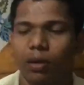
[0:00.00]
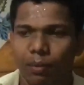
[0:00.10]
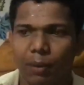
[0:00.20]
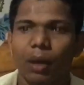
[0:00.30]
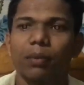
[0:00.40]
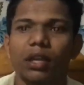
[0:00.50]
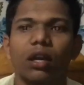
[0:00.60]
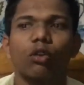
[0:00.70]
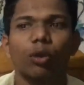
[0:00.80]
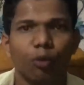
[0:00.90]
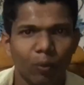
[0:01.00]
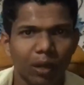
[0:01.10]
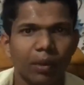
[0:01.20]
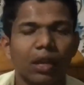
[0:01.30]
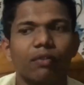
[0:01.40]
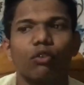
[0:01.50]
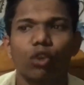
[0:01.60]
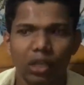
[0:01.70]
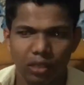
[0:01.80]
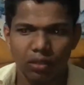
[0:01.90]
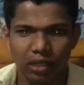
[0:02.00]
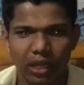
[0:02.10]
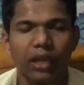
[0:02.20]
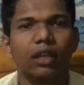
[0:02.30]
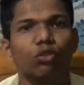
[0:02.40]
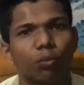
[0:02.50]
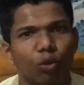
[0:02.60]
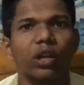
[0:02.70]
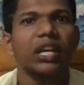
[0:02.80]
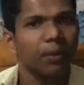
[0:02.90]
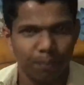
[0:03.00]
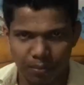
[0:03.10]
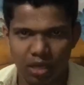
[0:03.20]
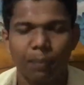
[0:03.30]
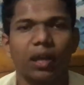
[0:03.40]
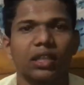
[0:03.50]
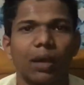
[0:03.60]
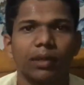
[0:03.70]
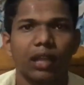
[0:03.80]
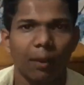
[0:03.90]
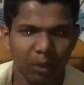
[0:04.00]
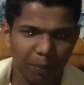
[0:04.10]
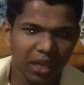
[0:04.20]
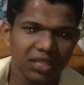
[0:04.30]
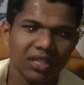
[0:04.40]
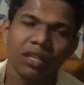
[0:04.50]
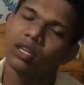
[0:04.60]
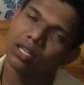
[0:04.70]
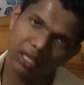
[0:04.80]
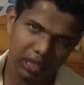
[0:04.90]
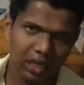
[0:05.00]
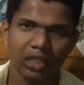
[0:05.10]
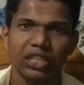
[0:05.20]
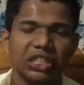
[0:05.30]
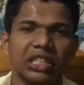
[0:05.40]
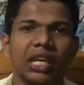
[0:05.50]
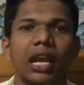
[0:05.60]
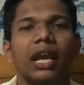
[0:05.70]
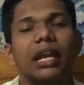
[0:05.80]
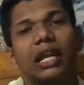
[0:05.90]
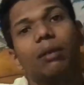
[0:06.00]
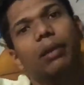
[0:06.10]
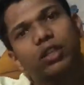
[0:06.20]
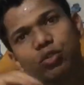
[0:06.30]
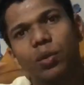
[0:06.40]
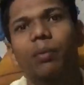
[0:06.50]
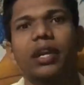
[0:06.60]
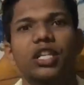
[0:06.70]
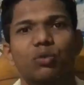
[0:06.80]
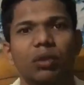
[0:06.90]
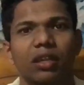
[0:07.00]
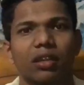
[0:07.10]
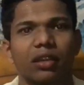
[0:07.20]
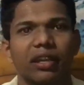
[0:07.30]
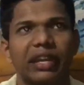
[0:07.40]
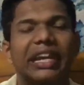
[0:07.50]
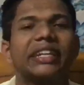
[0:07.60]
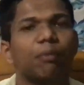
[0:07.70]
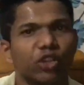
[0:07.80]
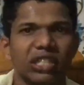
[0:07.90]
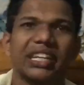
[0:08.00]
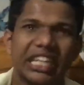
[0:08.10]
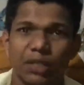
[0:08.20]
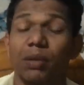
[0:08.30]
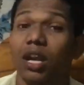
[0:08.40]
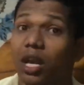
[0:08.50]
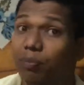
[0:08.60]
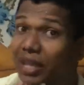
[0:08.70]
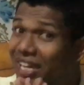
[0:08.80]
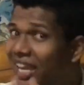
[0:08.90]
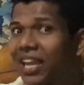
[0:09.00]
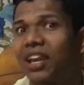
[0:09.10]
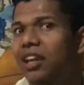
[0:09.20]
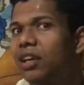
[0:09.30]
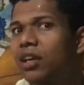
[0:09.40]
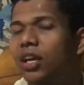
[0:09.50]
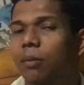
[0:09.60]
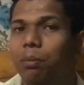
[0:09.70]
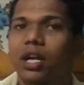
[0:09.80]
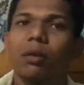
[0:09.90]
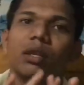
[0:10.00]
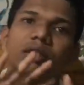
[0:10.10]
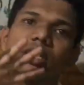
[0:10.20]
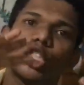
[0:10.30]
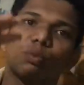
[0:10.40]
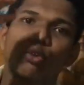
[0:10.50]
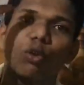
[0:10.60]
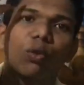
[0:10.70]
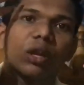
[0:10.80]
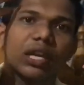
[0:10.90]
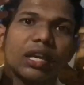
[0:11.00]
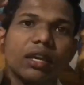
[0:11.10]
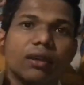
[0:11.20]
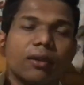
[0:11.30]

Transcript: माँ बाप की अगर कोई प्रॉब्लम है या फिर कोई ये है तो वो नहीं रह पाते आपके आपके पास यह अलग चीज़ है लेकिन मैक्सिमम केस में 80 परसेंट केस में अगर आप देखेंगे बड़े बड़े सक्सेसफुल लोगों के